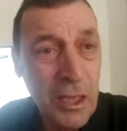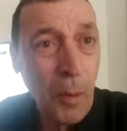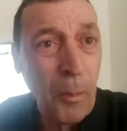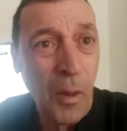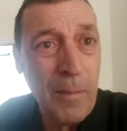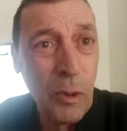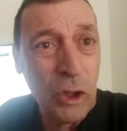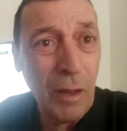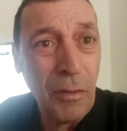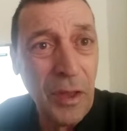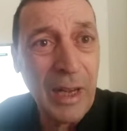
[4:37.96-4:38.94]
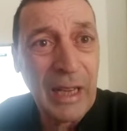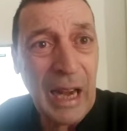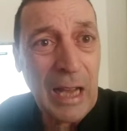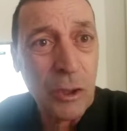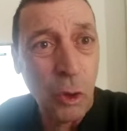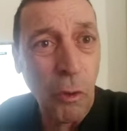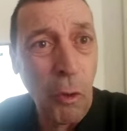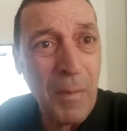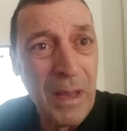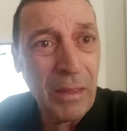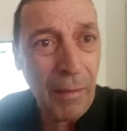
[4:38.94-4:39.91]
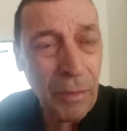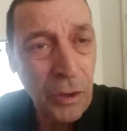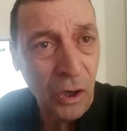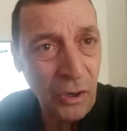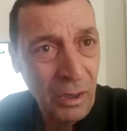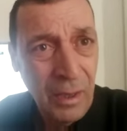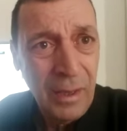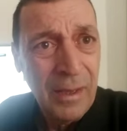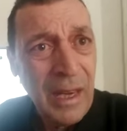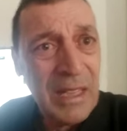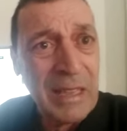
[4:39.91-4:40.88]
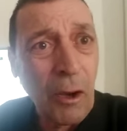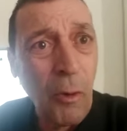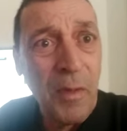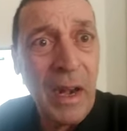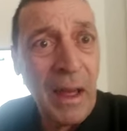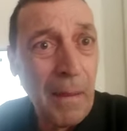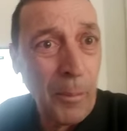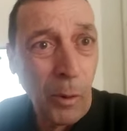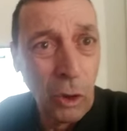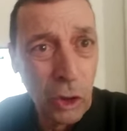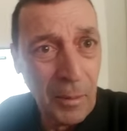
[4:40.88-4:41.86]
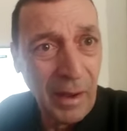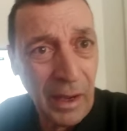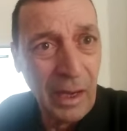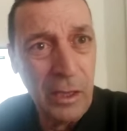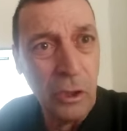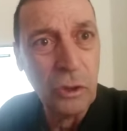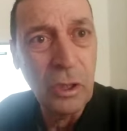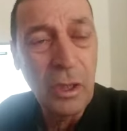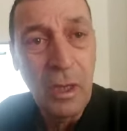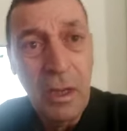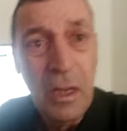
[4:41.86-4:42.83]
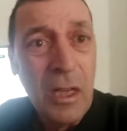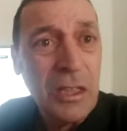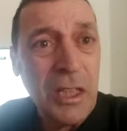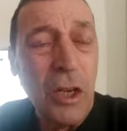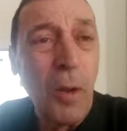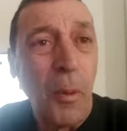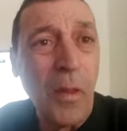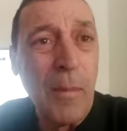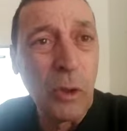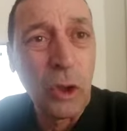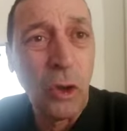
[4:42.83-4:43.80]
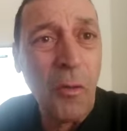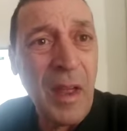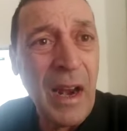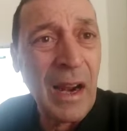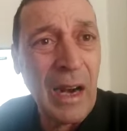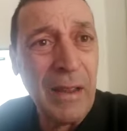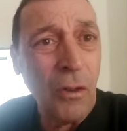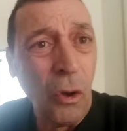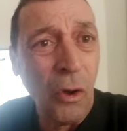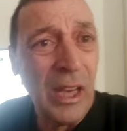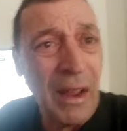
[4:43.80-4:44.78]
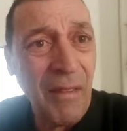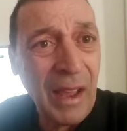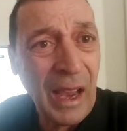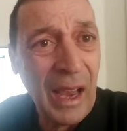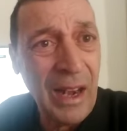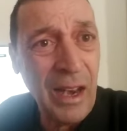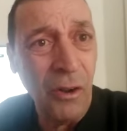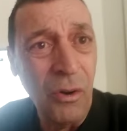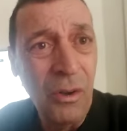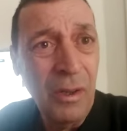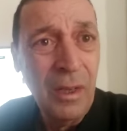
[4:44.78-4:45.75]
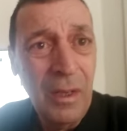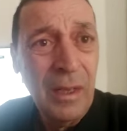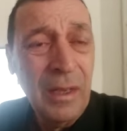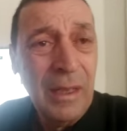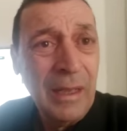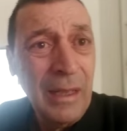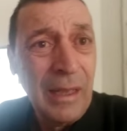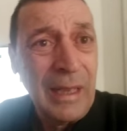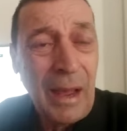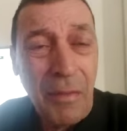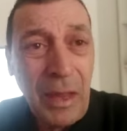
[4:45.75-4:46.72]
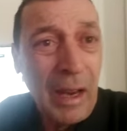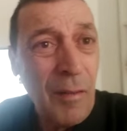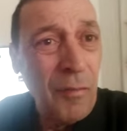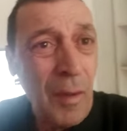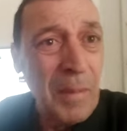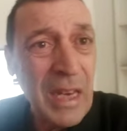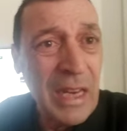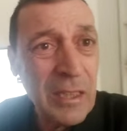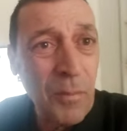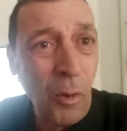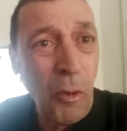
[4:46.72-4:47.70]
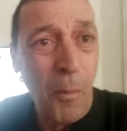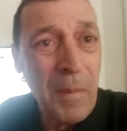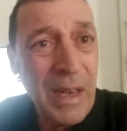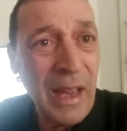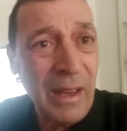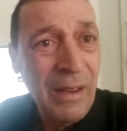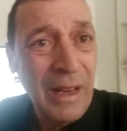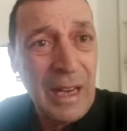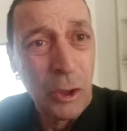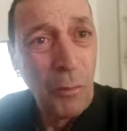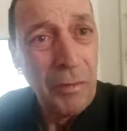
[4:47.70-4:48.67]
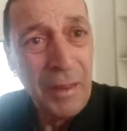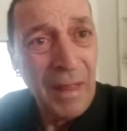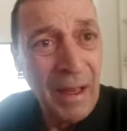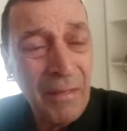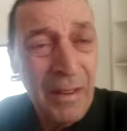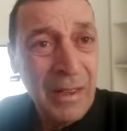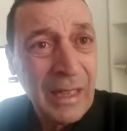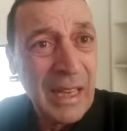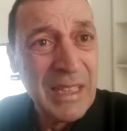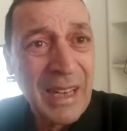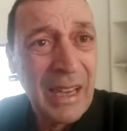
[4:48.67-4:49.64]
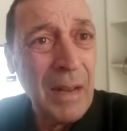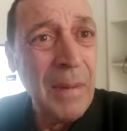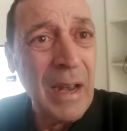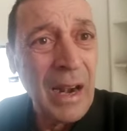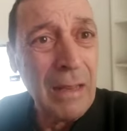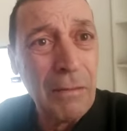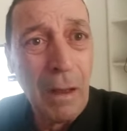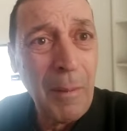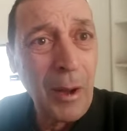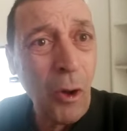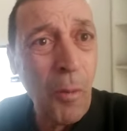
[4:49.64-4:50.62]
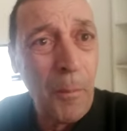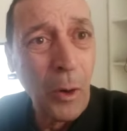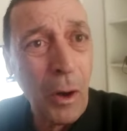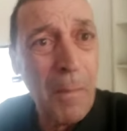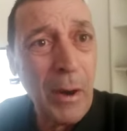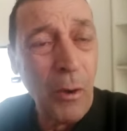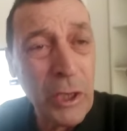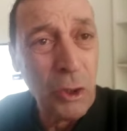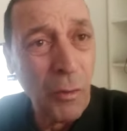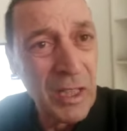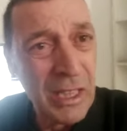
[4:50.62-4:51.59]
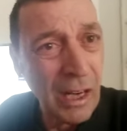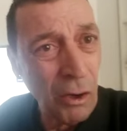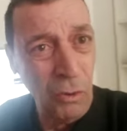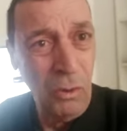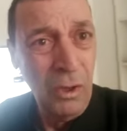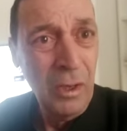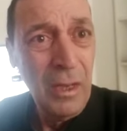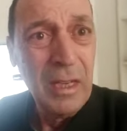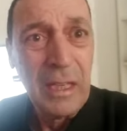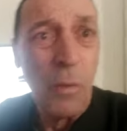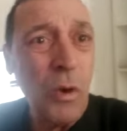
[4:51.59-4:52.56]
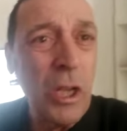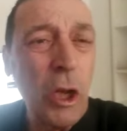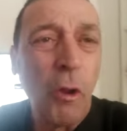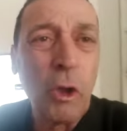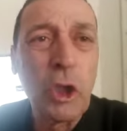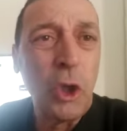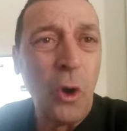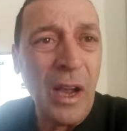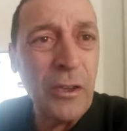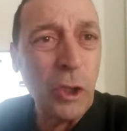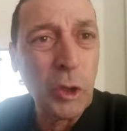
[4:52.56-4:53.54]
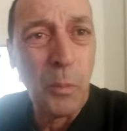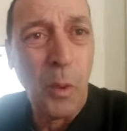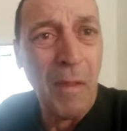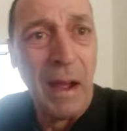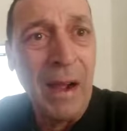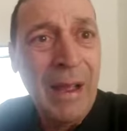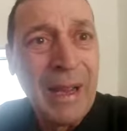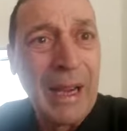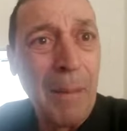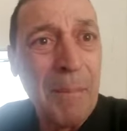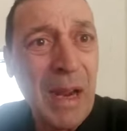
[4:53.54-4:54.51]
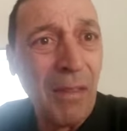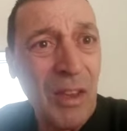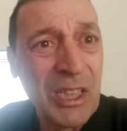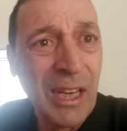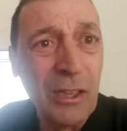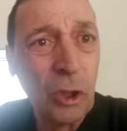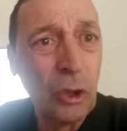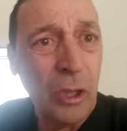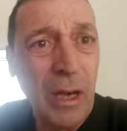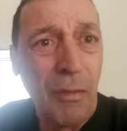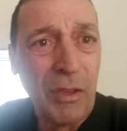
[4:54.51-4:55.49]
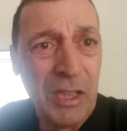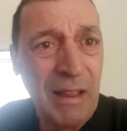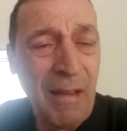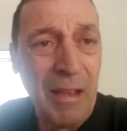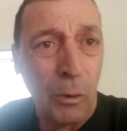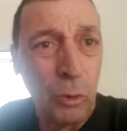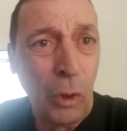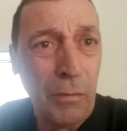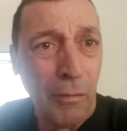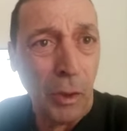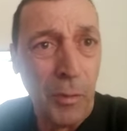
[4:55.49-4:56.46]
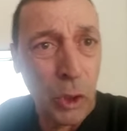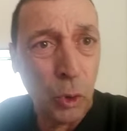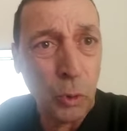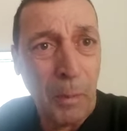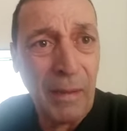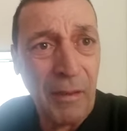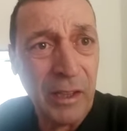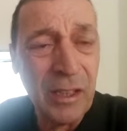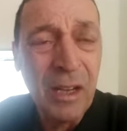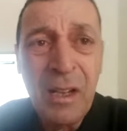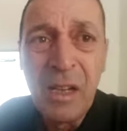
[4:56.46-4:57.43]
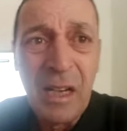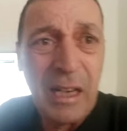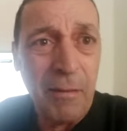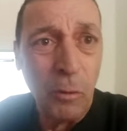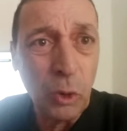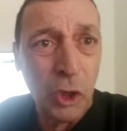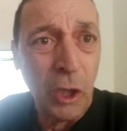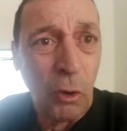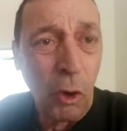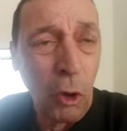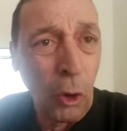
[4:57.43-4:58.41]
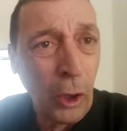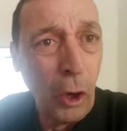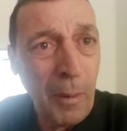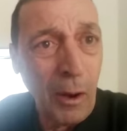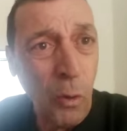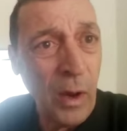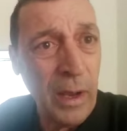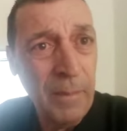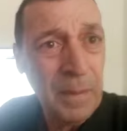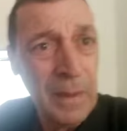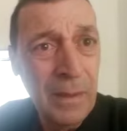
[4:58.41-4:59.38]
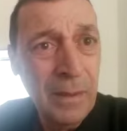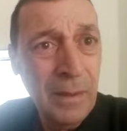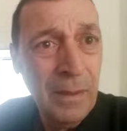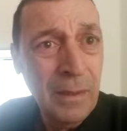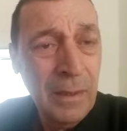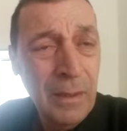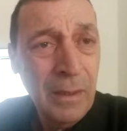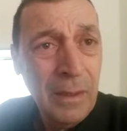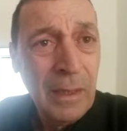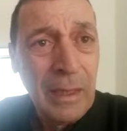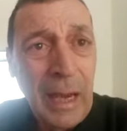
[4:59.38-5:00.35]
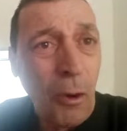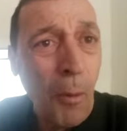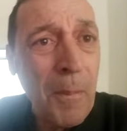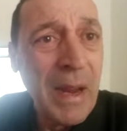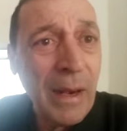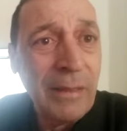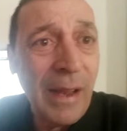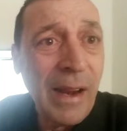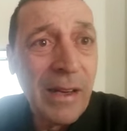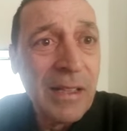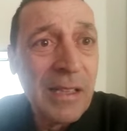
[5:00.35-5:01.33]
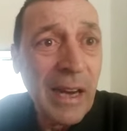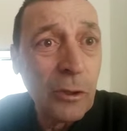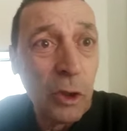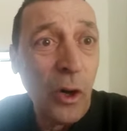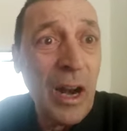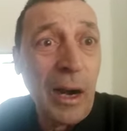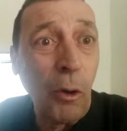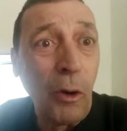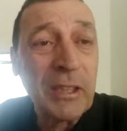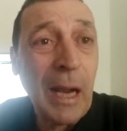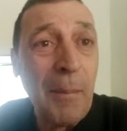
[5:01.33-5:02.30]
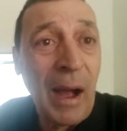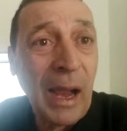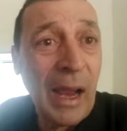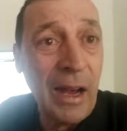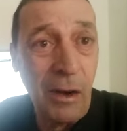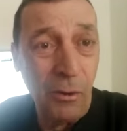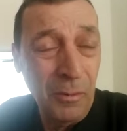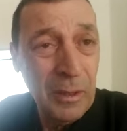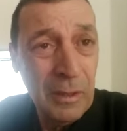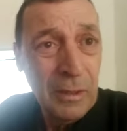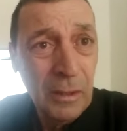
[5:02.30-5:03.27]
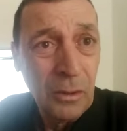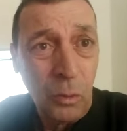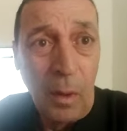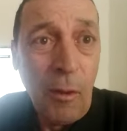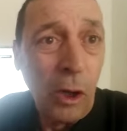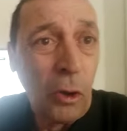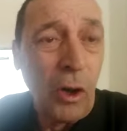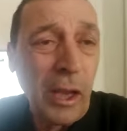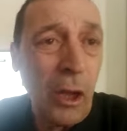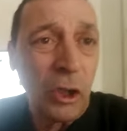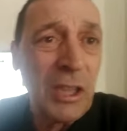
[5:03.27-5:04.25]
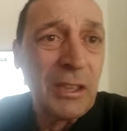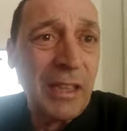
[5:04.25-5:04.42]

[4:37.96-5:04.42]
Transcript: si no podemos decir que la sodomización está condenada por los evangelios, si no podemos condenar la ideología de género que hace que el feminismo domine la sociedad, que se criminaliza al varón por el mero hecho de serlo, que un niño de ocho años pueda cambiar de sexo sin necesidad de la autorización de sus padres ni de un psicólogo que lo evalúe, que convierte el sexo en algo que se llama género, cuando en el colegio